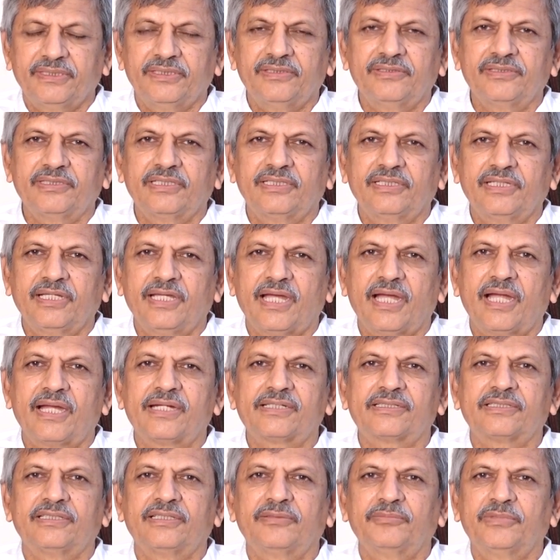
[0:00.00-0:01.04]
ఎందుకంటే
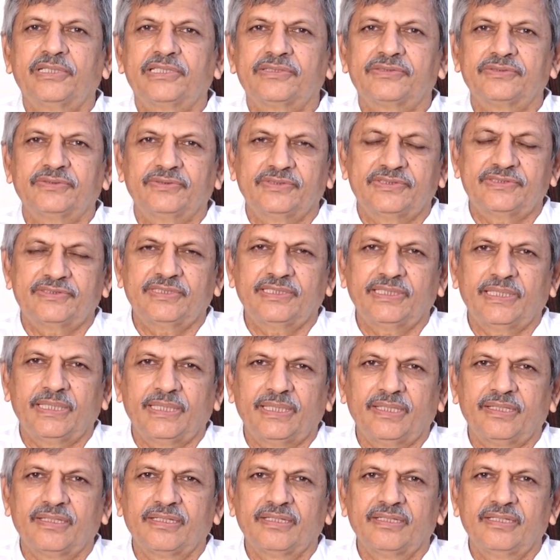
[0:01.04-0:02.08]
ఆషాఢ మాసం వస్తే
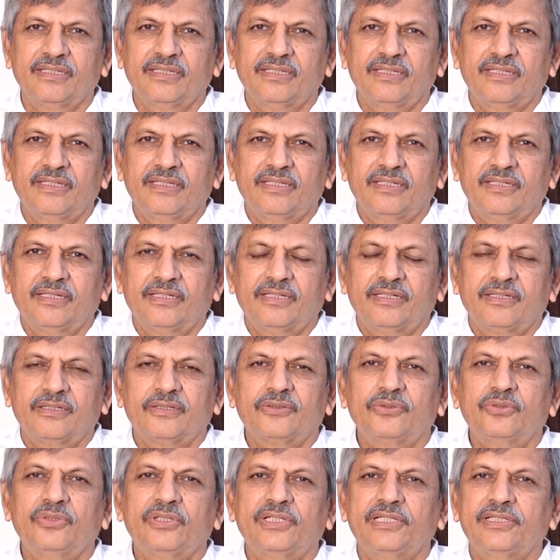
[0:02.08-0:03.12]

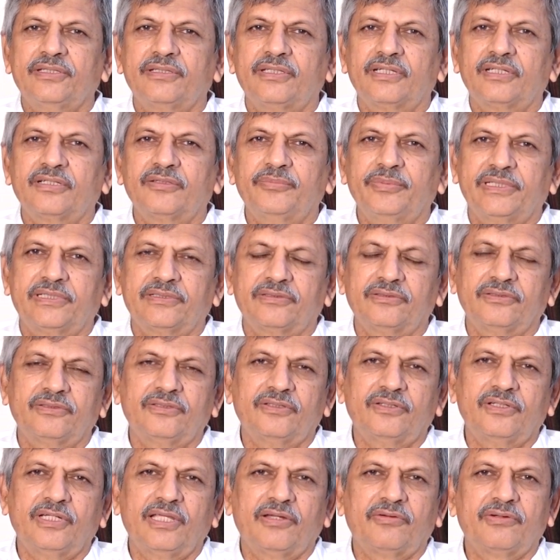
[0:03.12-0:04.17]
గోరింతాకు పెట్టుకున్న
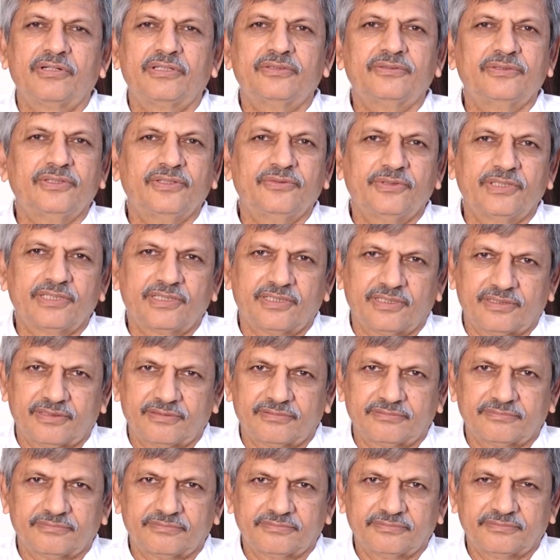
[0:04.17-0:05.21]
వాళ్ళు ఎవరు ఉండేవారు కాదు
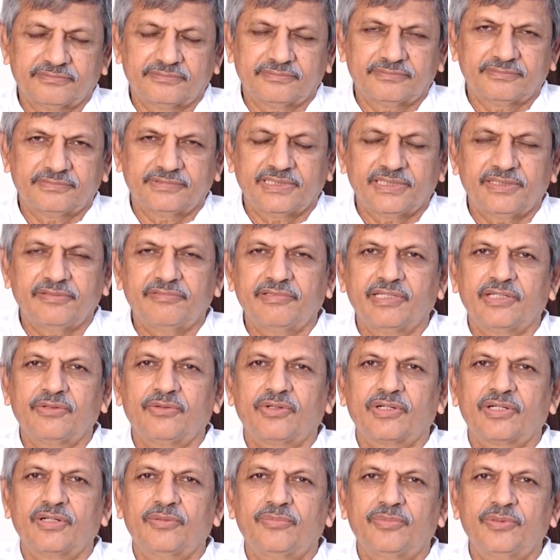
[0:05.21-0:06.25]
ఈవెన్
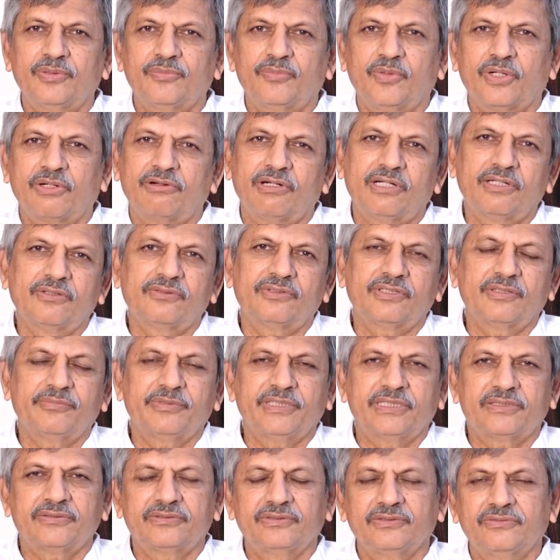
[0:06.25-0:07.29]
ఒకప్పుడు మగవాళ్ళు కూడా
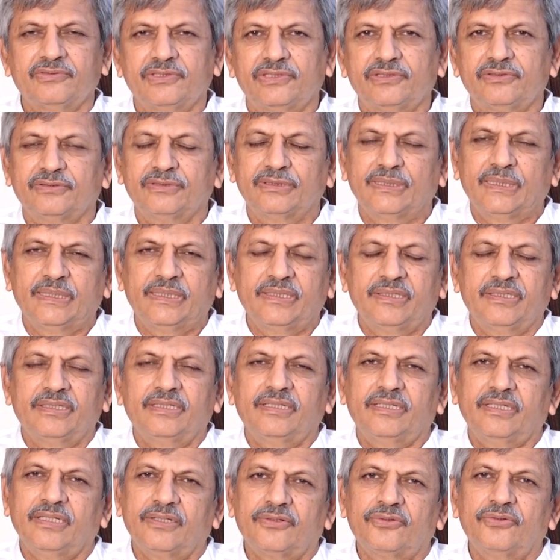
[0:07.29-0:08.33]
పెట్టుకునేవారు
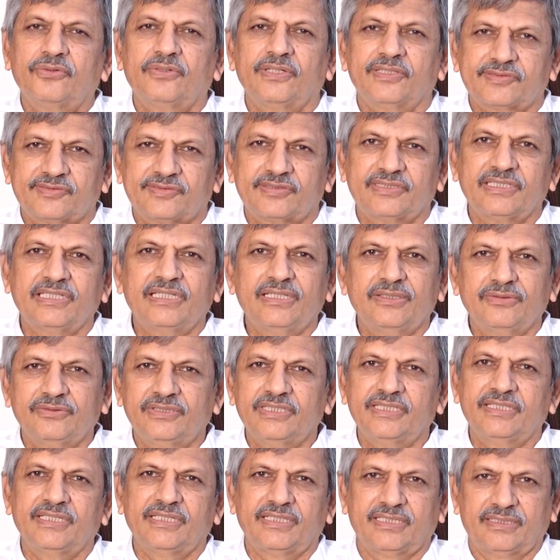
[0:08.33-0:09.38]
ఎక్కువగా స్త్రీలు
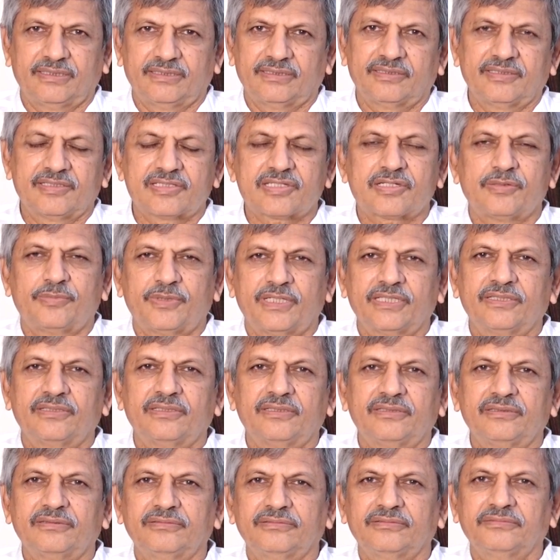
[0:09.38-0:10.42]
దీన్ని
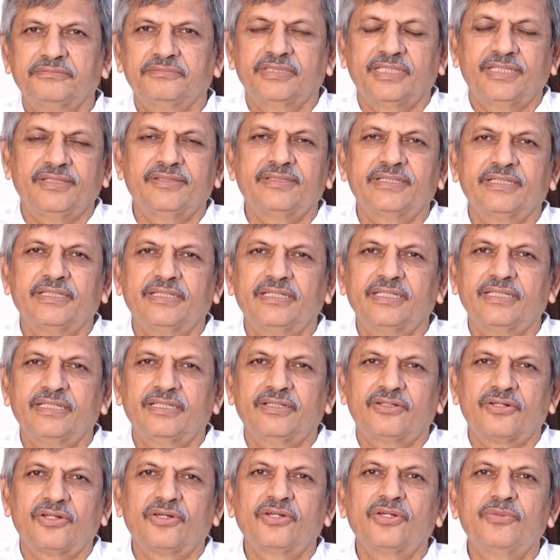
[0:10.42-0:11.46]
ఇష్టపడతారు ఎందుకంటే
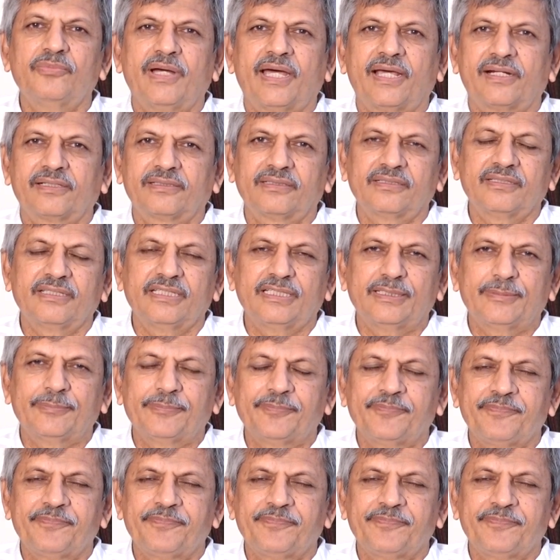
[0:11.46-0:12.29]
రంగు మారుతుంది